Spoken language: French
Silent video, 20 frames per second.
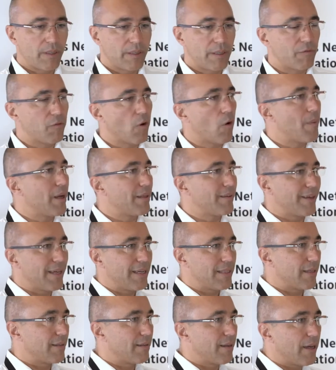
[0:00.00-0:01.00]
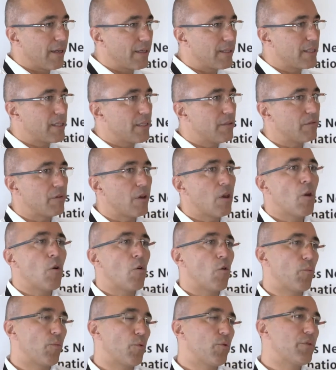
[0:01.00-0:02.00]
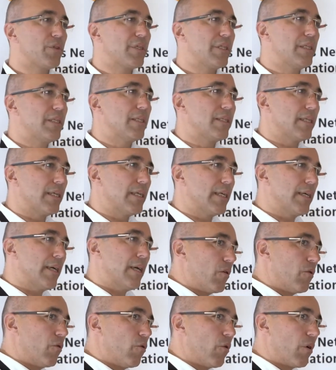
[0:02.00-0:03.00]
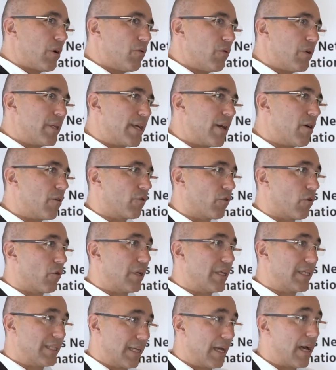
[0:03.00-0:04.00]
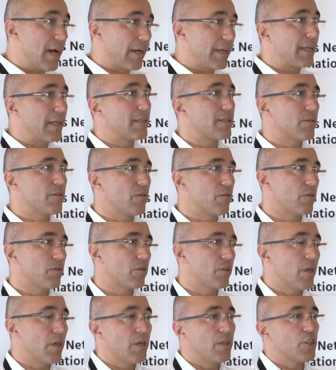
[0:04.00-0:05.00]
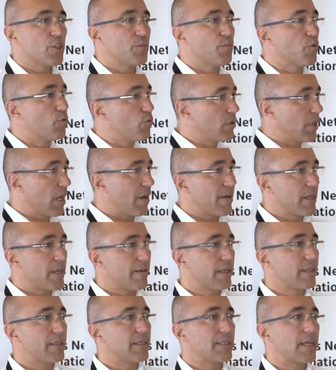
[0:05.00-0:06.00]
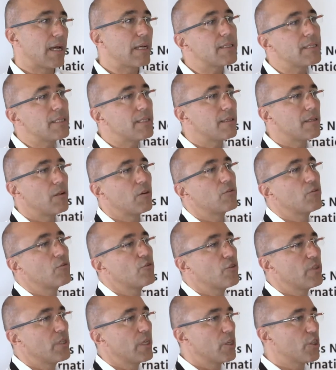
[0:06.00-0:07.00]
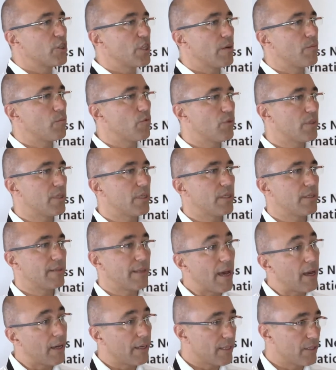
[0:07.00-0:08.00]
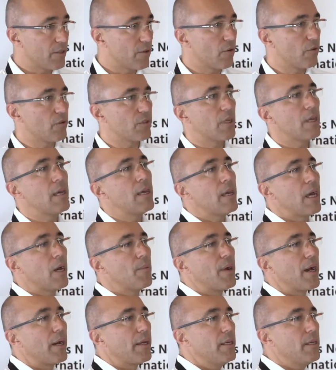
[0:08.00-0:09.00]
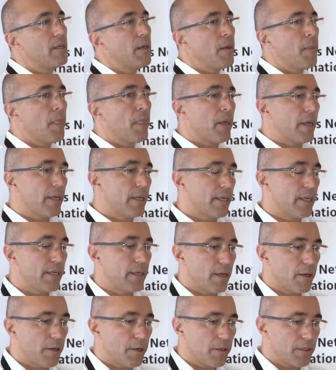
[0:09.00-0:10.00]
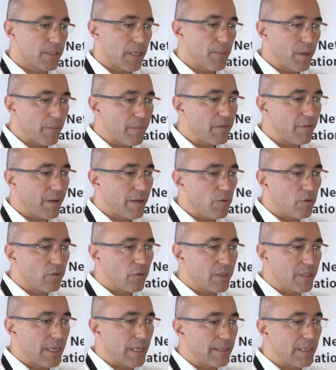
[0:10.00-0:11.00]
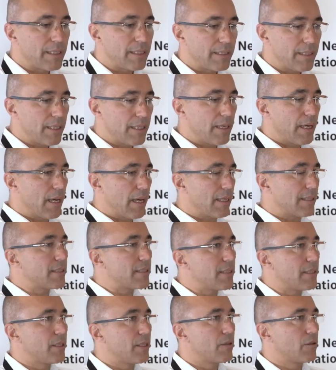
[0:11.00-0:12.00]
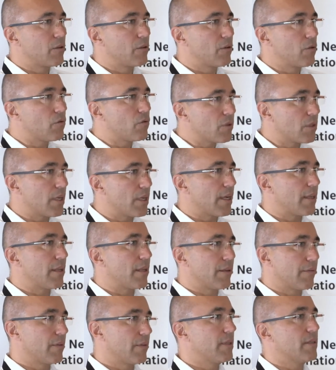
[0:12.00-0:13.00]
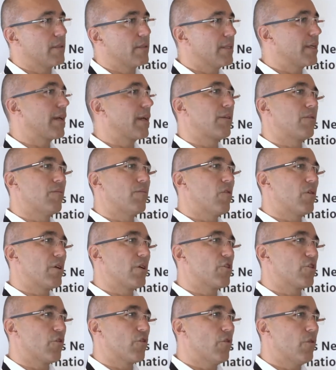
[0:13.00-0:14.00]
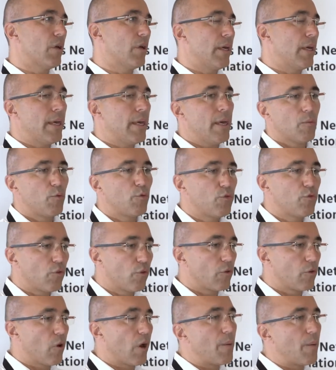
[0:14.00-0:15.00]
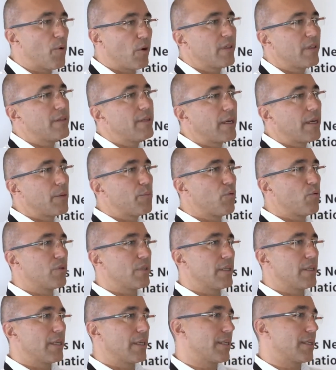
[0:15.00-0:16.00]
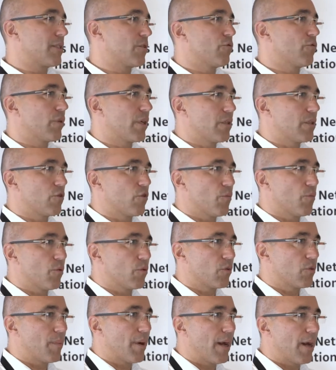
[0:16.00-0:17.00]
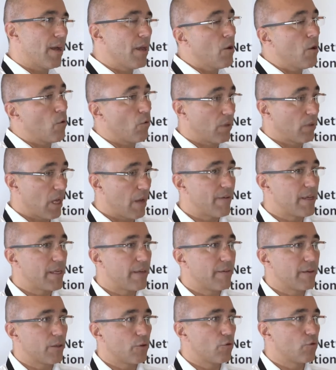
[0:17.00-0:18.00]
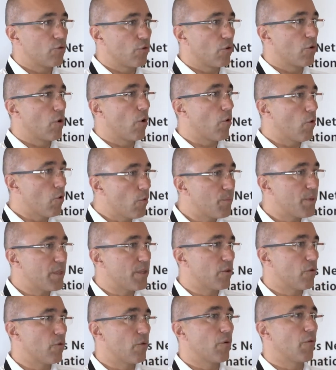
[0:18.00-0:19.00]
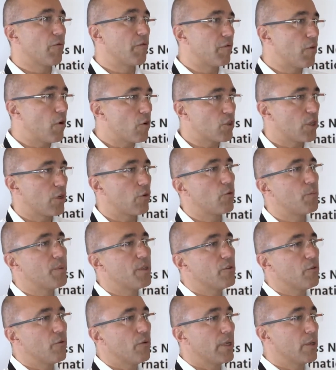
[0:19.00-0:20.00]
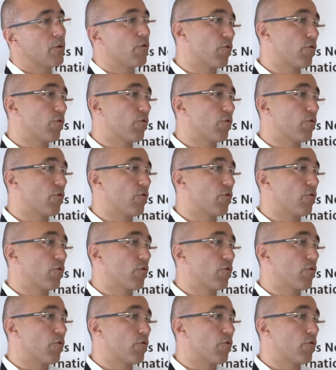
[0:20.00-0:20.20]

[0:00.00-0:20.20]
des formats très interactifs, on peut utiliser le, lien entre les arts et la science. J'ai beaucoup travaillé avec des artistes lorsque j'ai dirigé un musée d'art et sciences à Paris, et euh, ça permet vraiment de s'adresser à ce qui concerne directement les gens. Plutôt que de leur apporter des réponses à des questions qui ne se posent pas, on travaille avec eux sur leur opinion, on forge leur opinion et on